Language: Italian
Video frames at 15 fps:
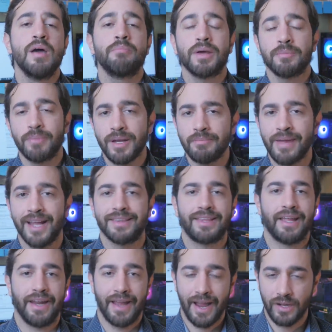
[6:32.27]
per
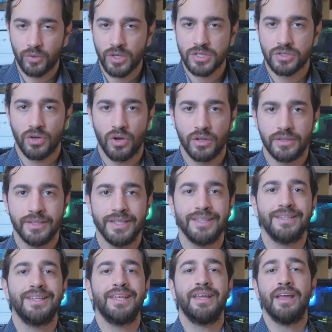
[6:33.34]
permettere ai tuoi
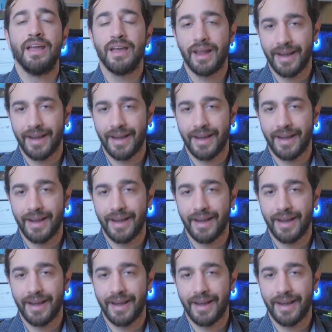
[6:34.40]
soldi di